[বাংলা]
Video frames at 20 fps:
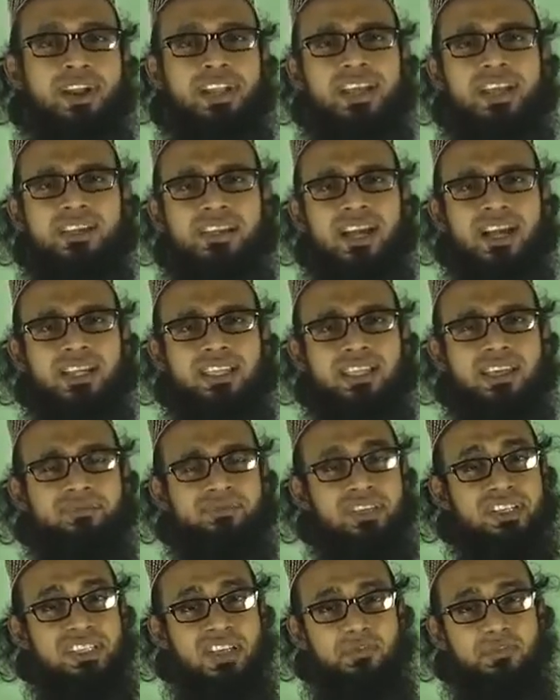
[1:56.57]
অনেক টাকা দিয়ে
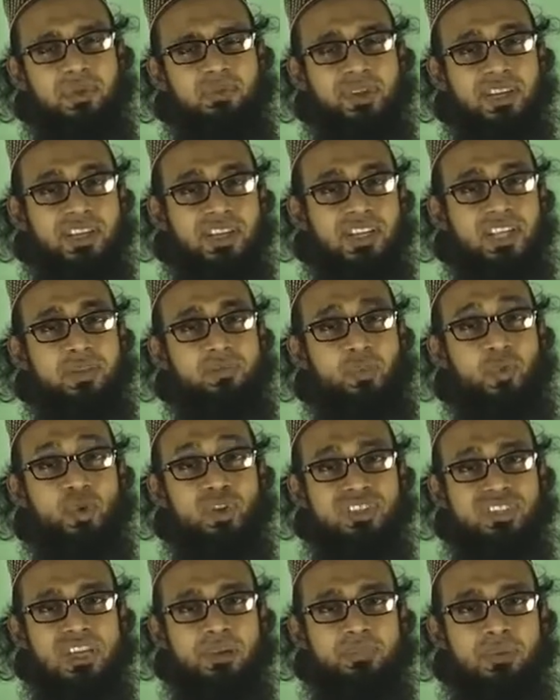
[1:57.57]
আপনারা সাপ্লিমেন্ট কেনেন
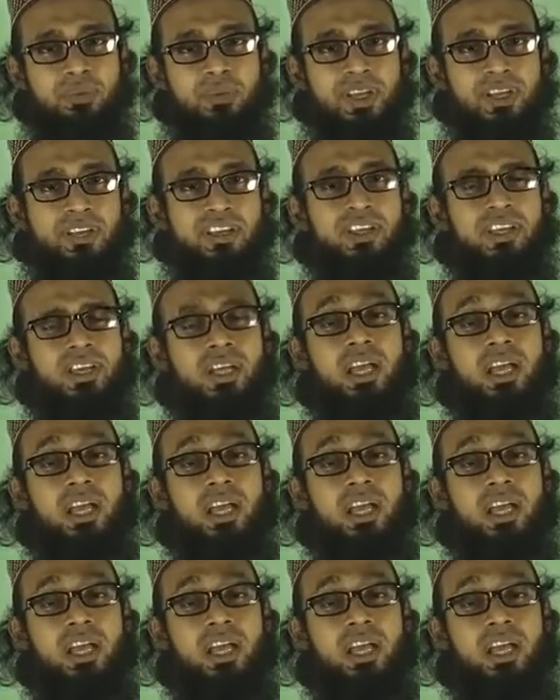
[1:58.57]
প্রোটিন সাপ্লিমেন্ট